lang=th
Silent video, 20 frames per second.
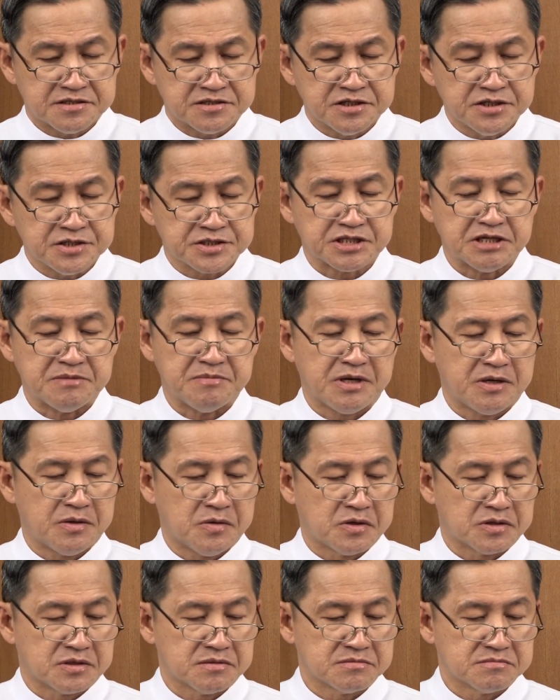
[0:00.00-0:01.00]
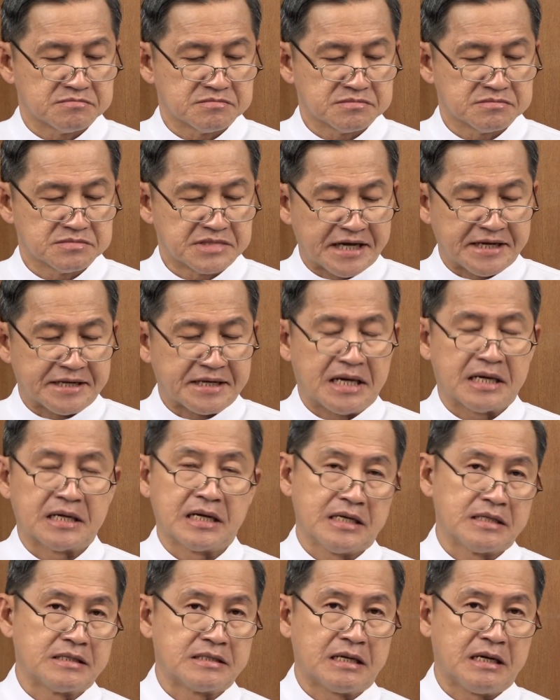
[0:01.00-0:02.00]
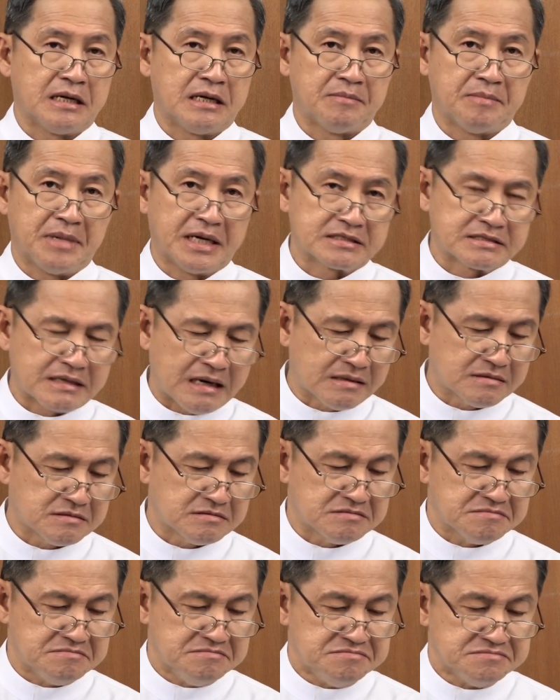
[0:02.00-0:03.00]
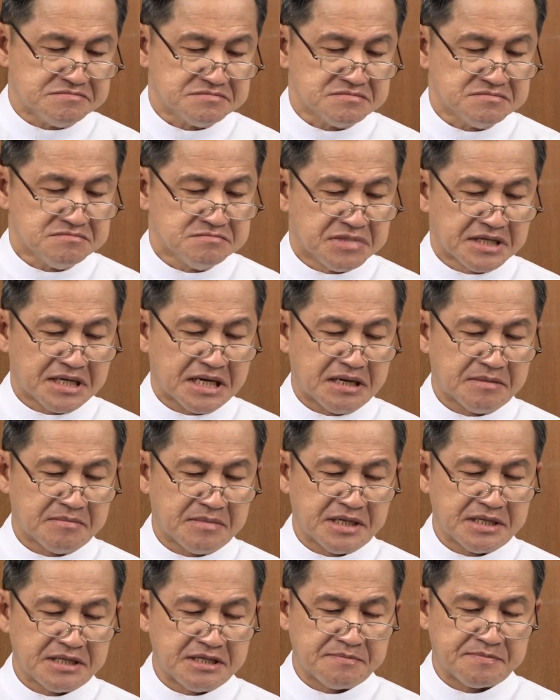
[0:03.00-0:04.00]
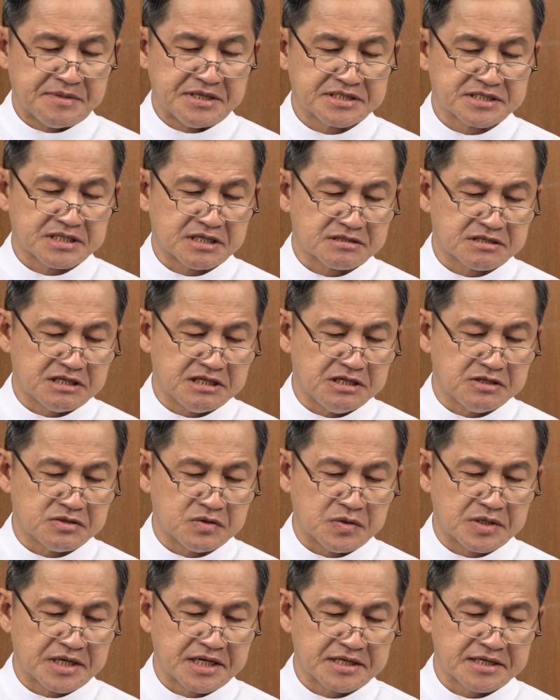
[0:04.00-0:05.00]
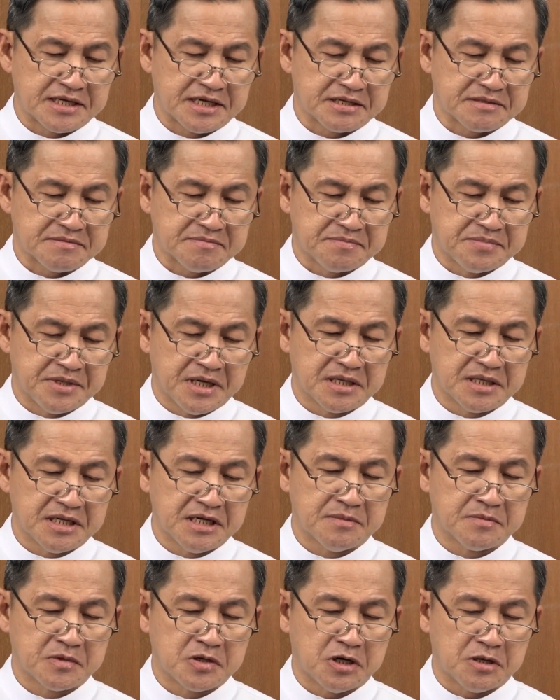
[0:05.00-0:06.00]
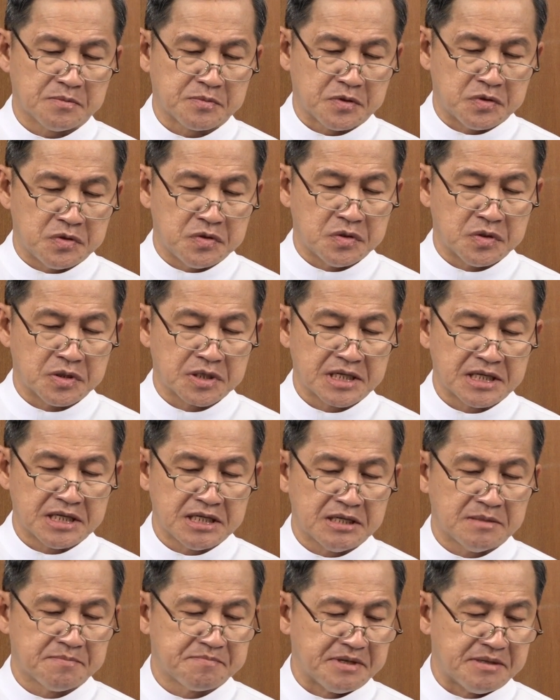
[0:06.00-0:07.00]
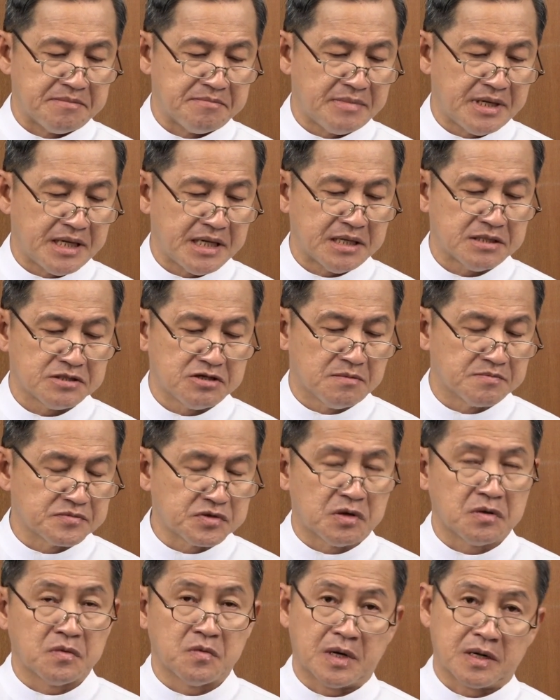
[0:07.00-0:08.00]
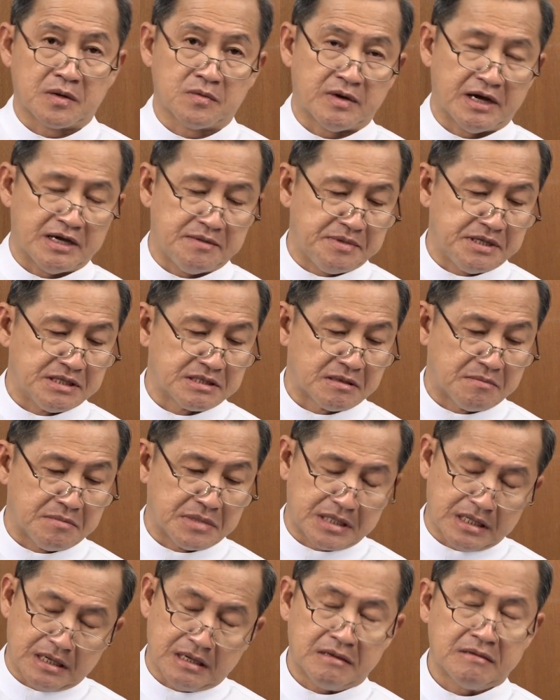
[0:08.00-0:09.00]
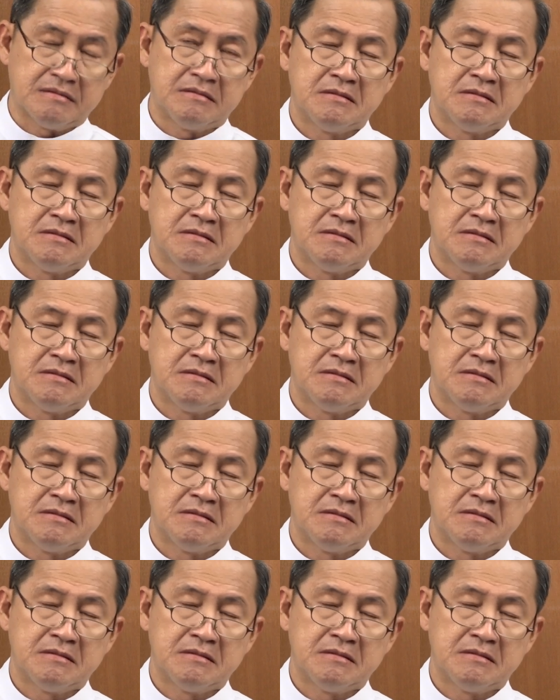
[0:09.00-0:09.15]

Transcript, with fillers: ชื่อซิเมโอน และนางอันนามาทัก พระนางมารีเป็นสตรีตัวเล็กเพิ่งเริ่มครอบครัว และเริ่มเป็นแม่ย่อมต้องวันไหวเป็นธรรมดา